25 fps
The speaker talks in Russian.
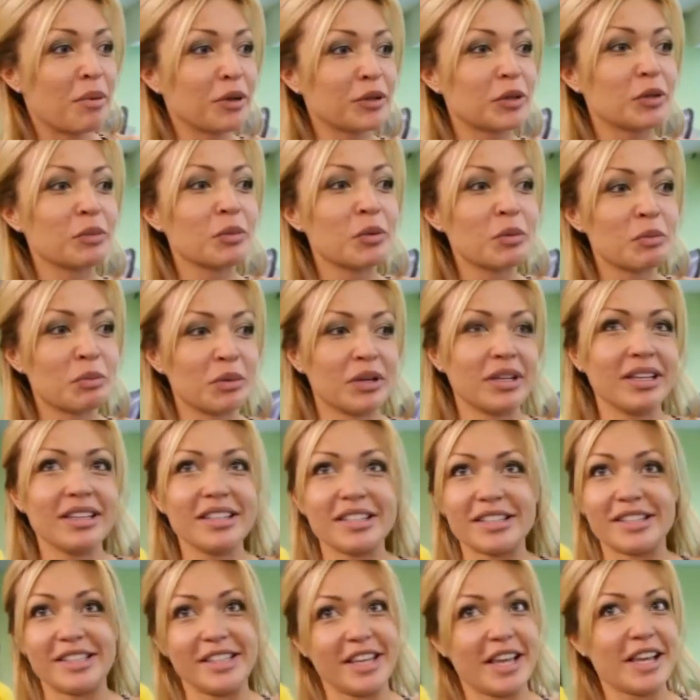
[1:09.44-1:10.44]
Поэтому мы
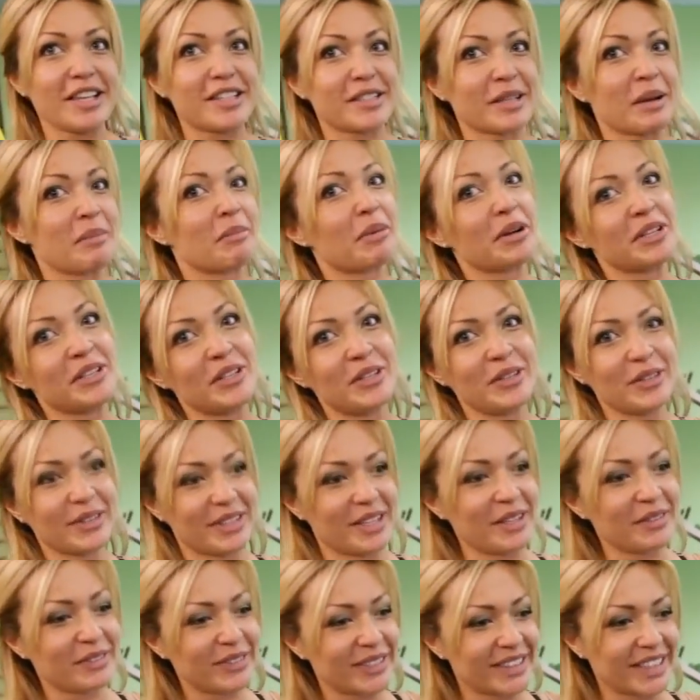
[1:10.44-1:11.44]
здесь, компания
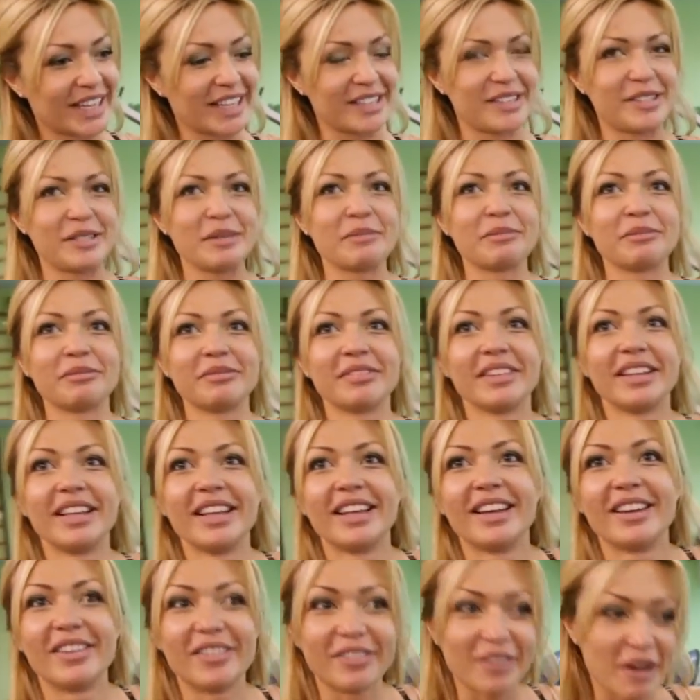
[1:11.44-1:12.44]
YouGift, хотим
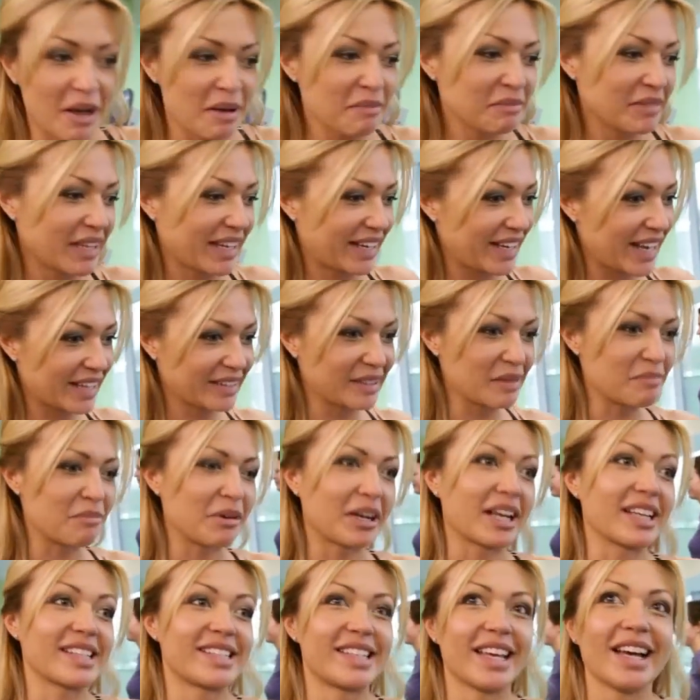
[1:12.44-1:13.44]
вам наглядно
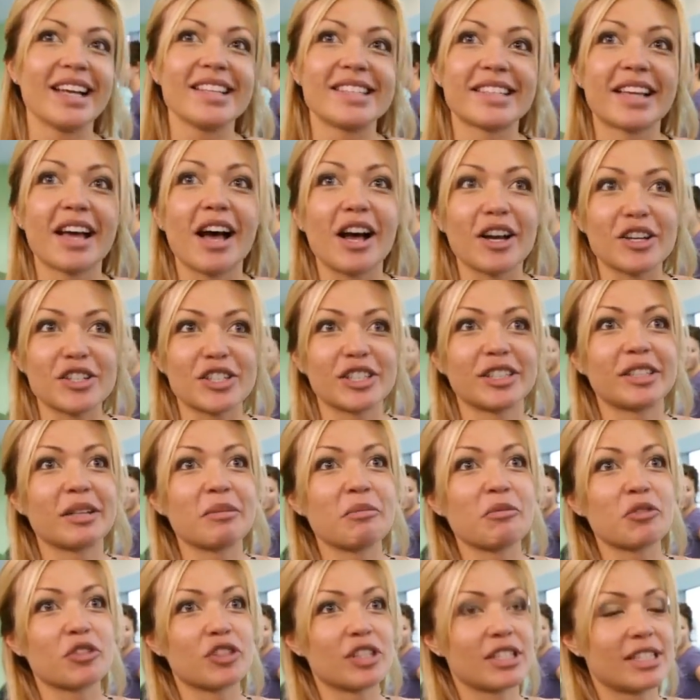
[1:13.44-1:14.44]
показать, как же это
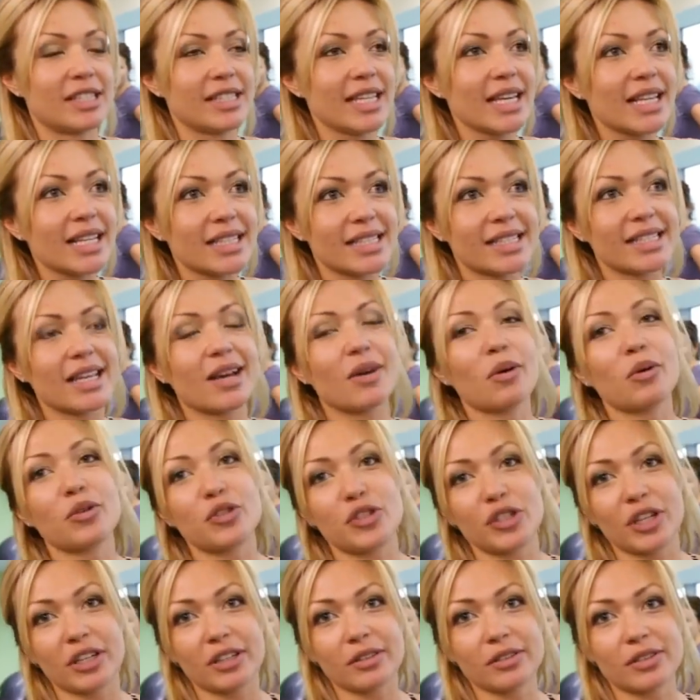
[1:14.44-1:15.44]
можно сделать. Я
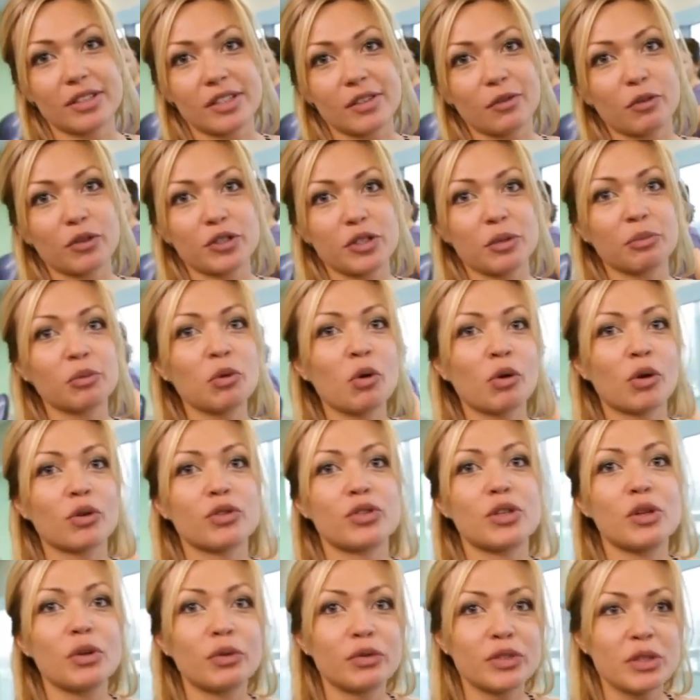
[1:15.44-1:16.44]
очень сегодня много
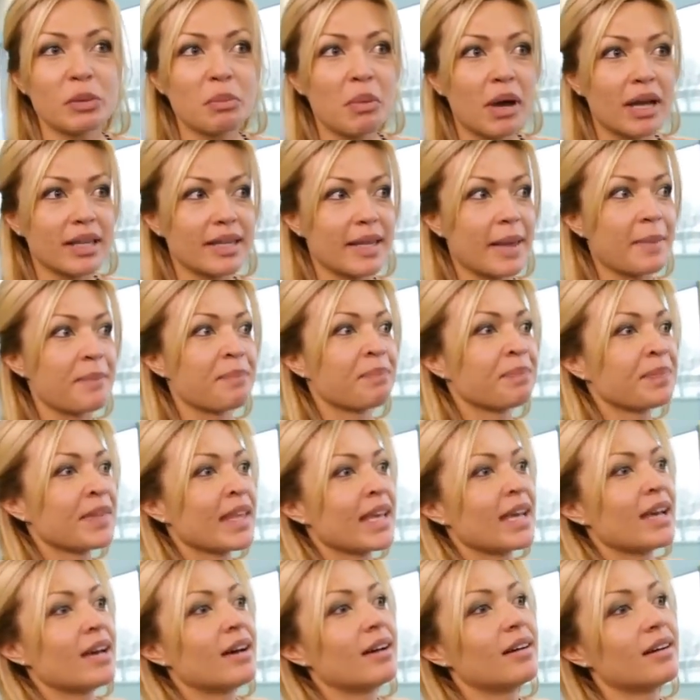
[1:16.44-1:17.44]
уделю внимания
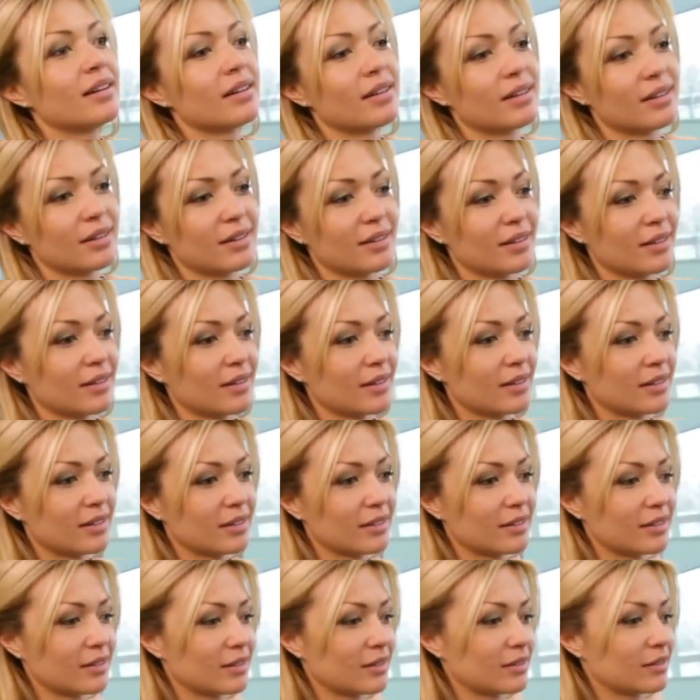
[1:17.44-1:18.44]

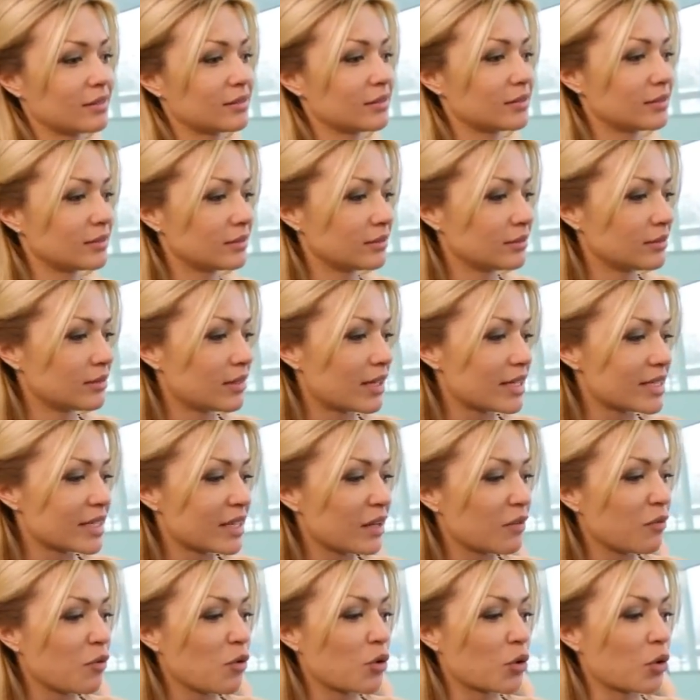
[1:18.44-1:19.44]
э,
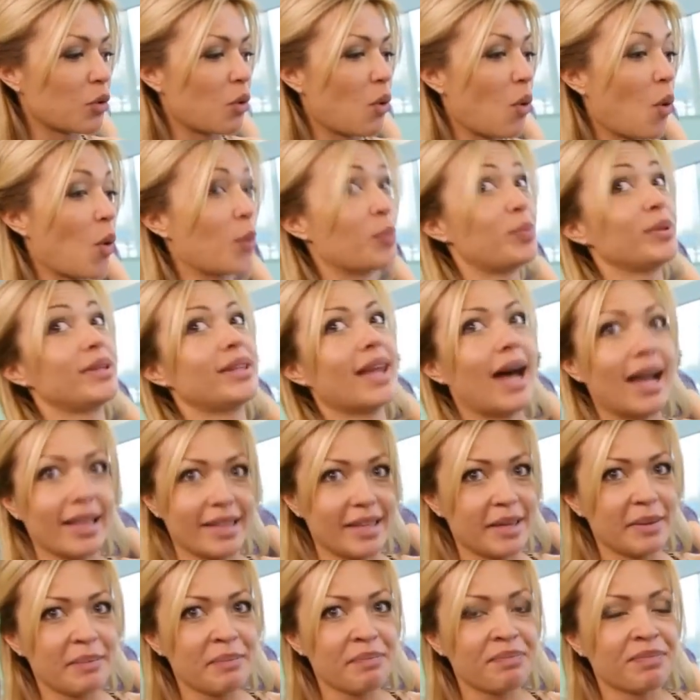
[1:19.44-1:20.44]
разговору о
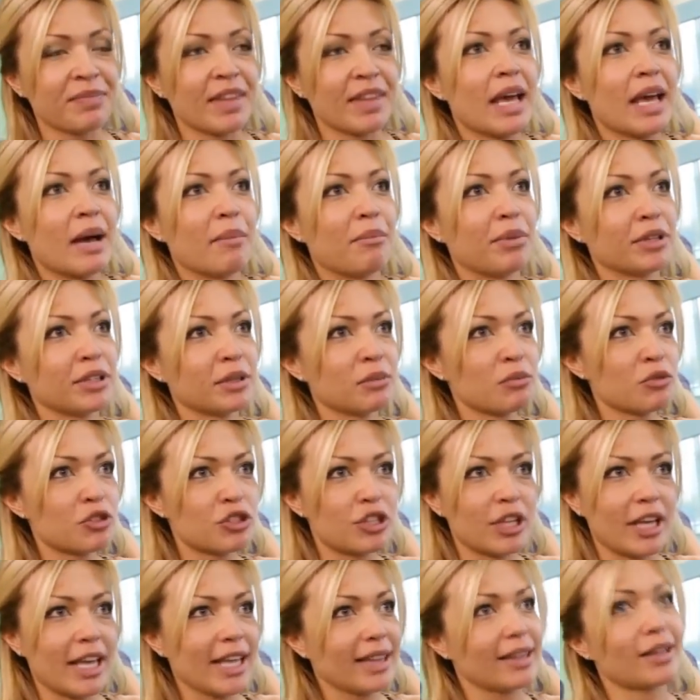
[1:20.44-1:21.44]
питании, потому
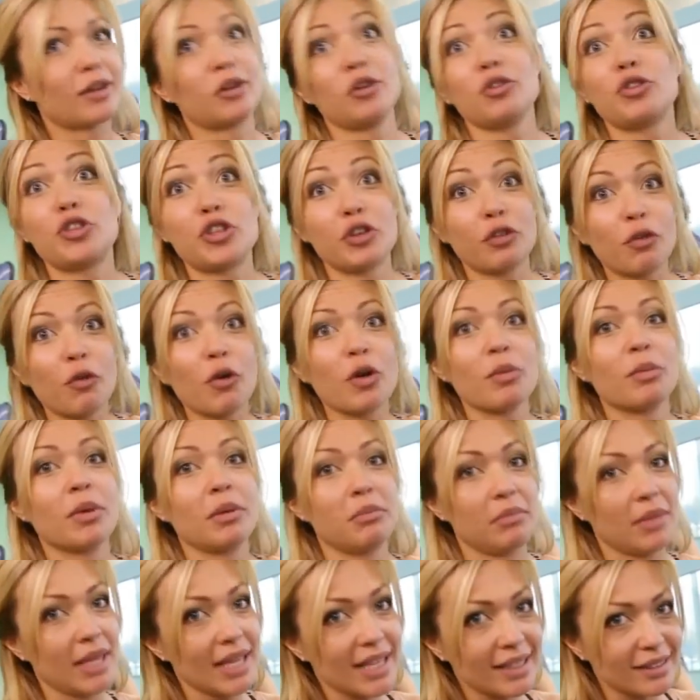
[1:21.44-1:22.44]
что это ключевой
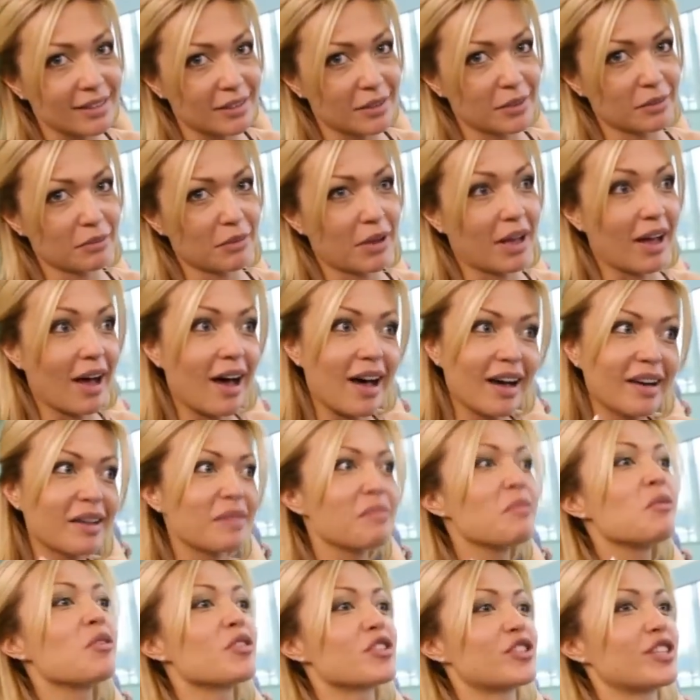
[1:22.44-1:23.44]
момент, как
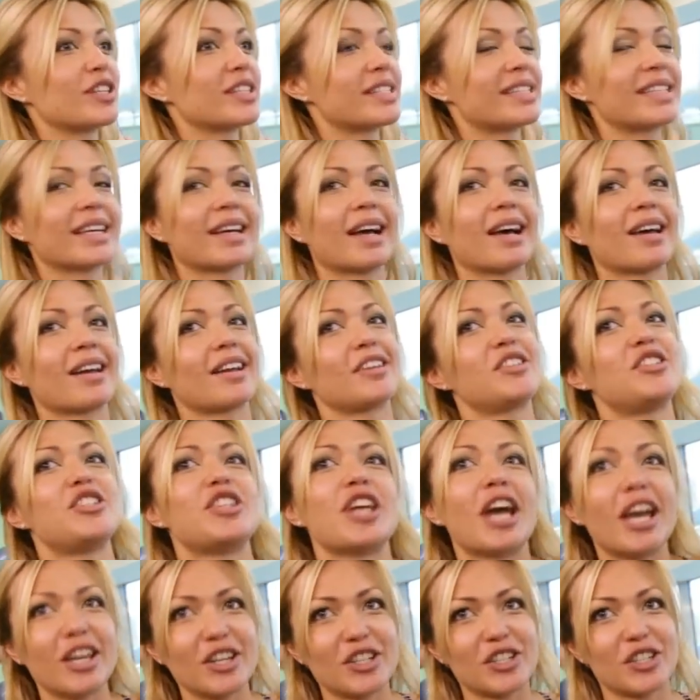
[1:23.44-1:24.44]
можно за
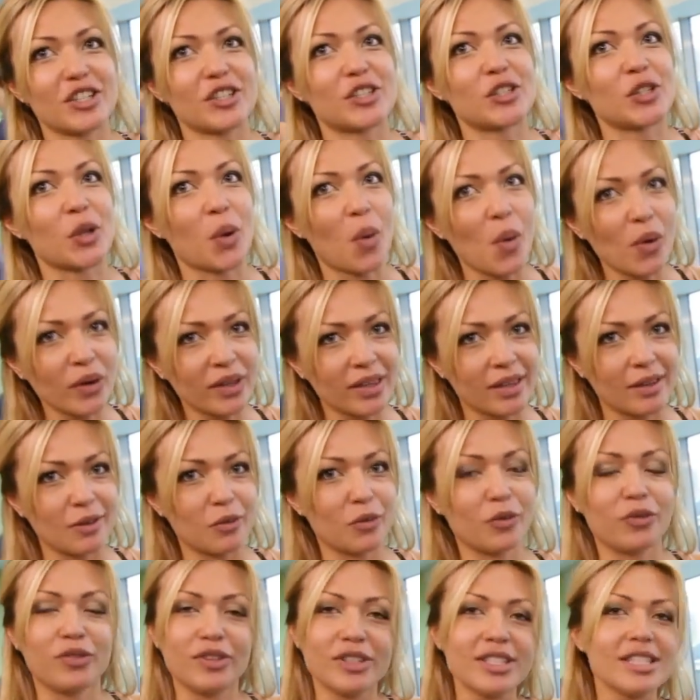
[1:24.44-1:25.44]
кратчайшие сроки
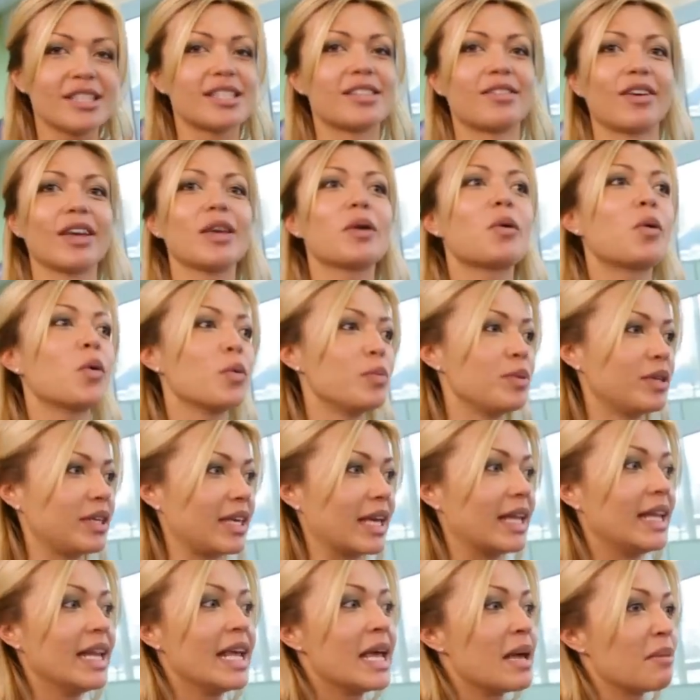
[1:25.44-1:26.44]
увидеть свои
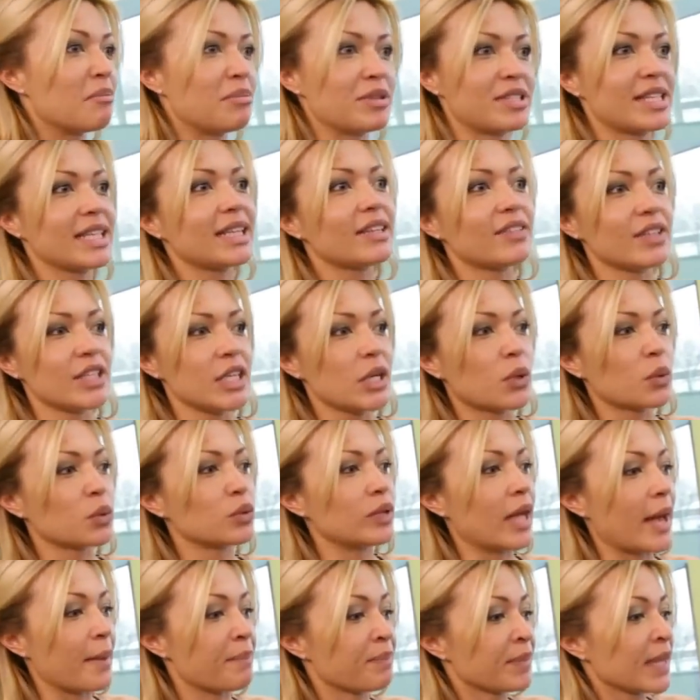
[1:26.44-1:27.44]
кубики. Без этого
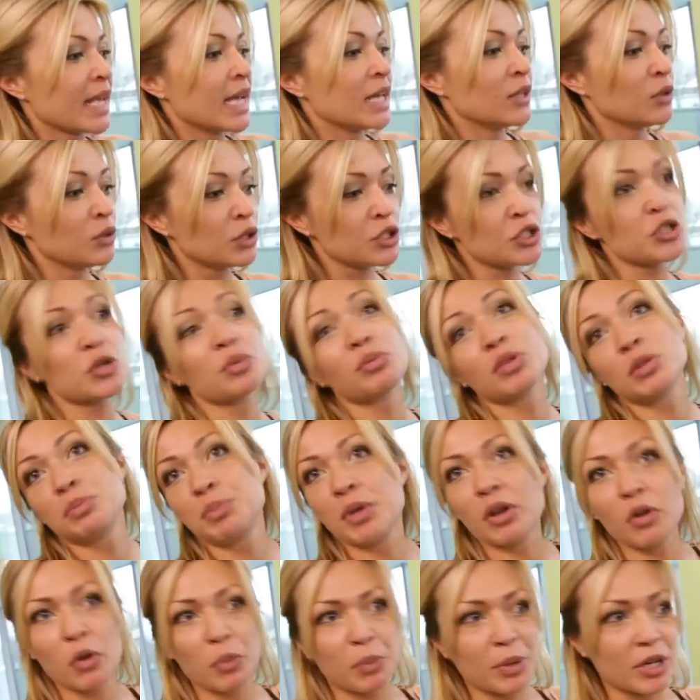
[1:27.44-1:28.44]
никуда. Ну, начнем мы с
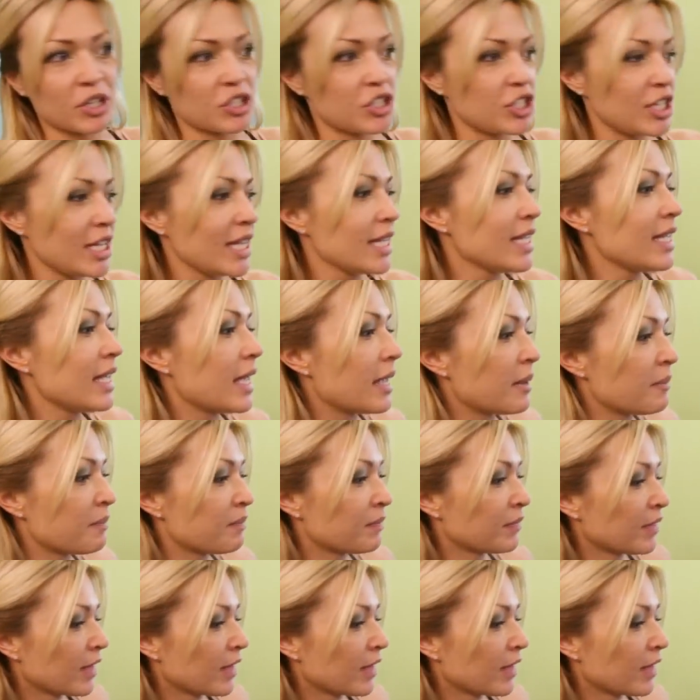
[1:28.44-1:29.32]
первого упражнения.